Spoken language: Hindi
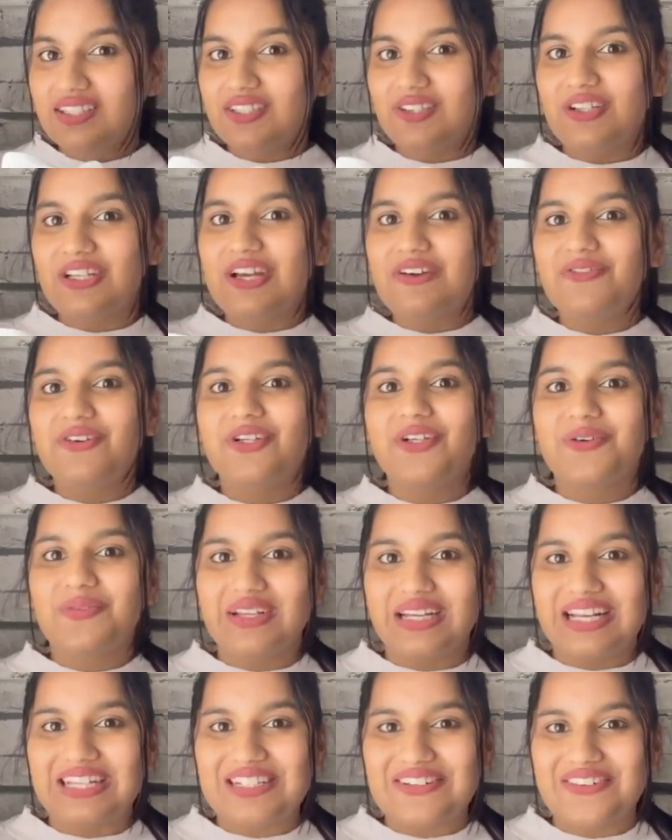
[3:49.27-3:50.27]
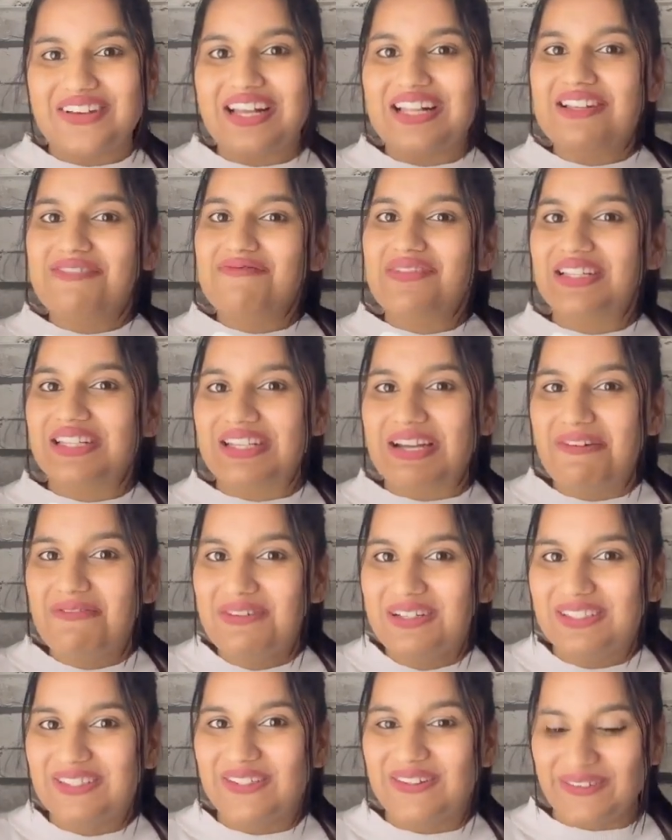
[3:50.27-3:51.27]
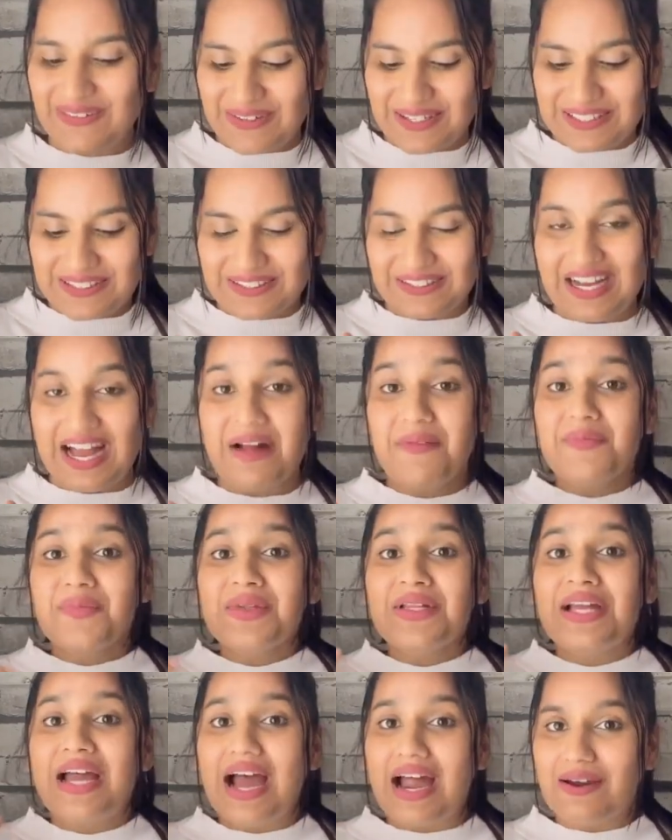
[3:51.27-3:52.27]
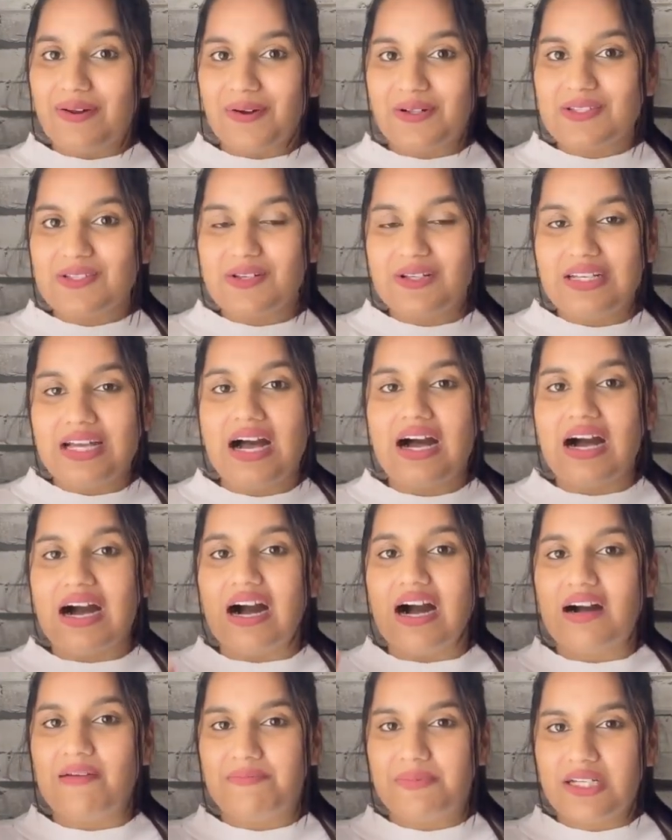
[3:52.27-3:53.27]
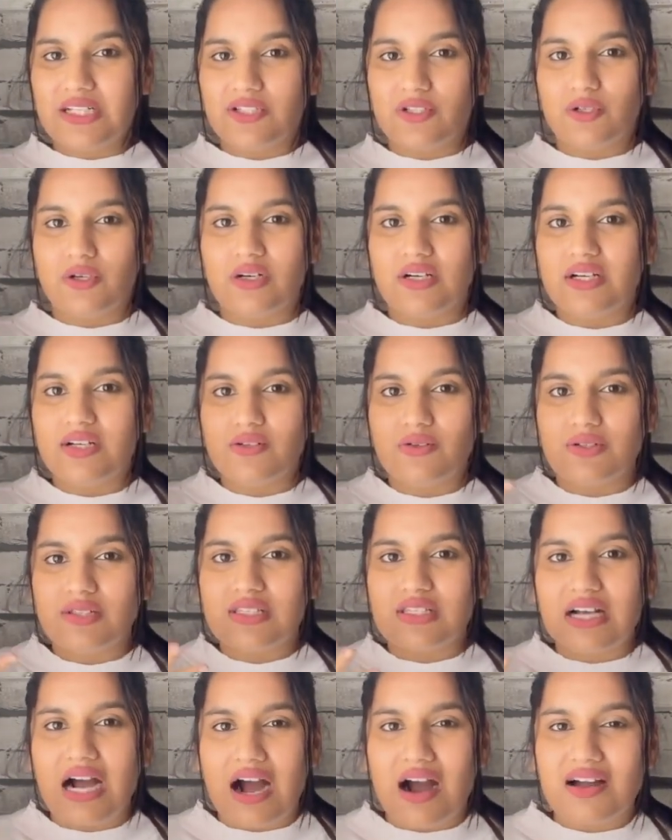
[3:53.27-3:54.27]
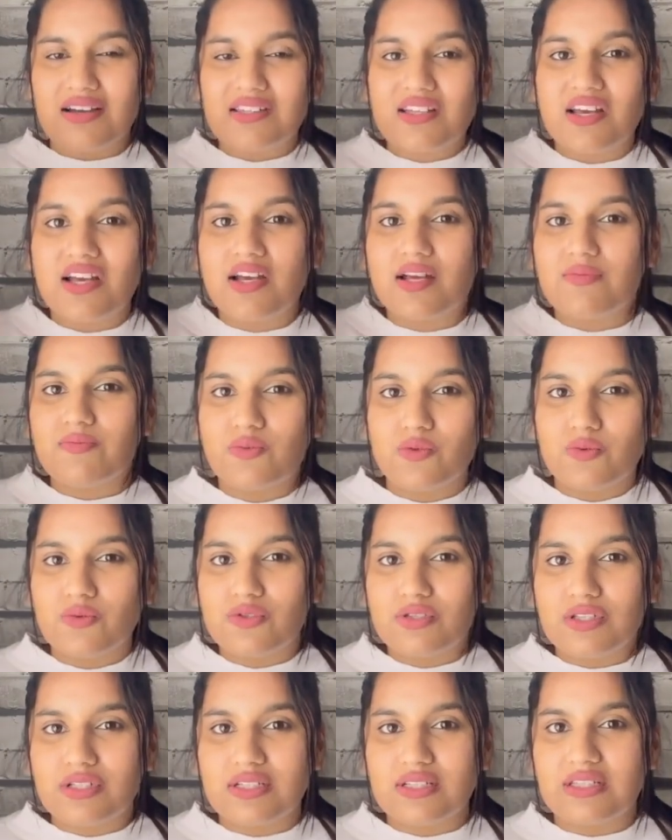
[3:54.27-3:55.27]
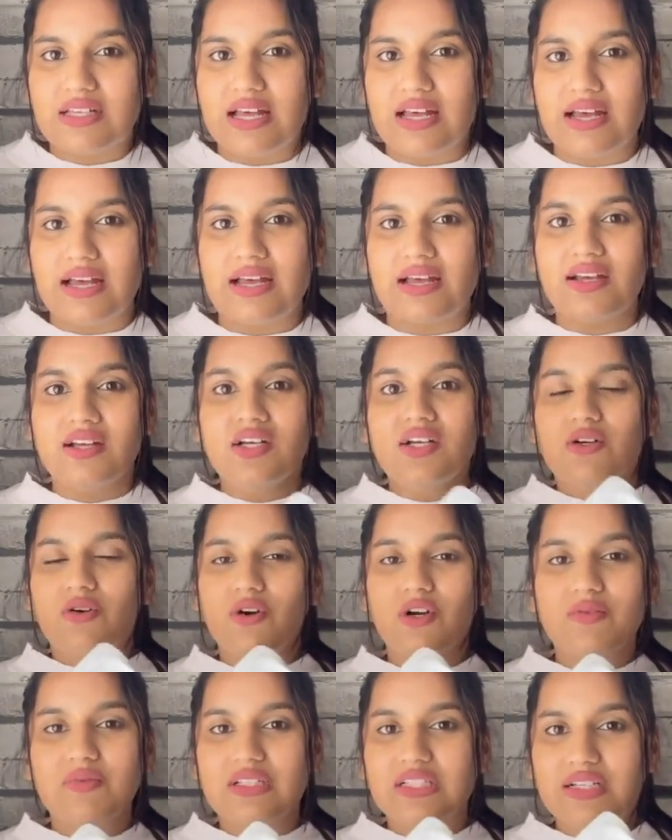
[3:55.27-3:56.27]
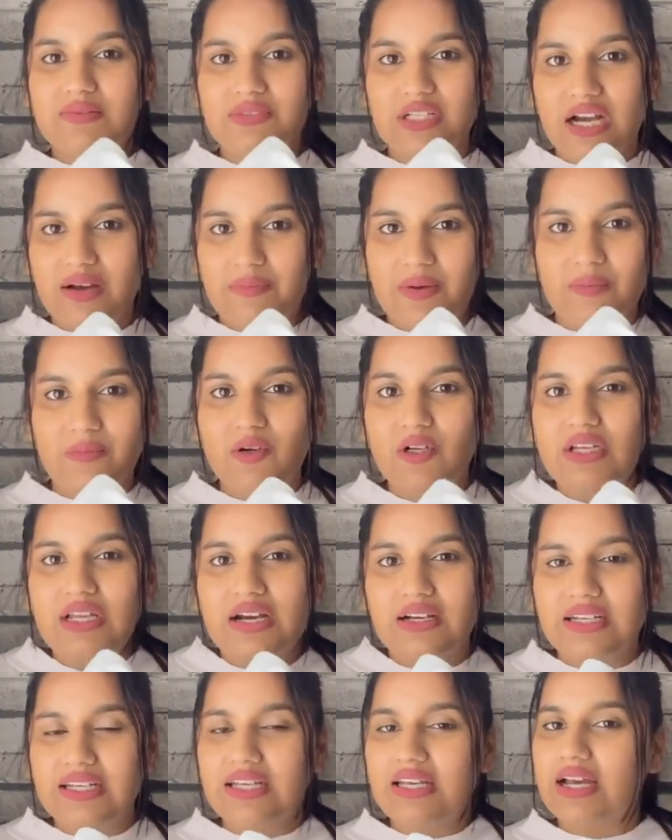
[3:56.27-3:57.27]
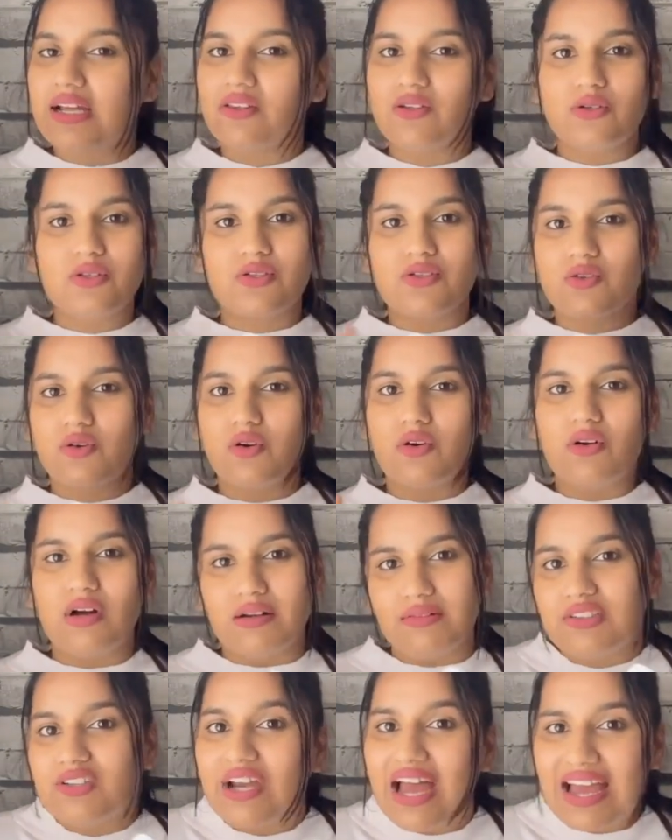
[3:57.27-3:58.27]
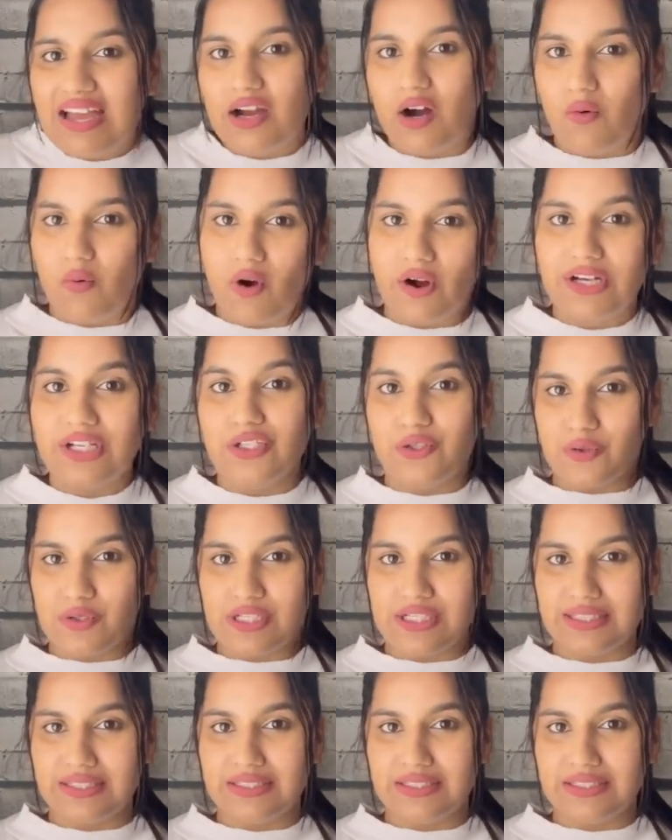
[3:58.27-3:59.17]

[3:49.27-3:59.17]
क्योंकि वीडियो बनाते बनाते पंद्रह मिनट तो हो ही चुका है एंड ऑल्सो या आपके जो अगर कुछ स्कार्स है ब्रूसेस है कोई मतलब जहाँ पे आपको लगी है तो इसको ट्राई अवॉइड यूजिंग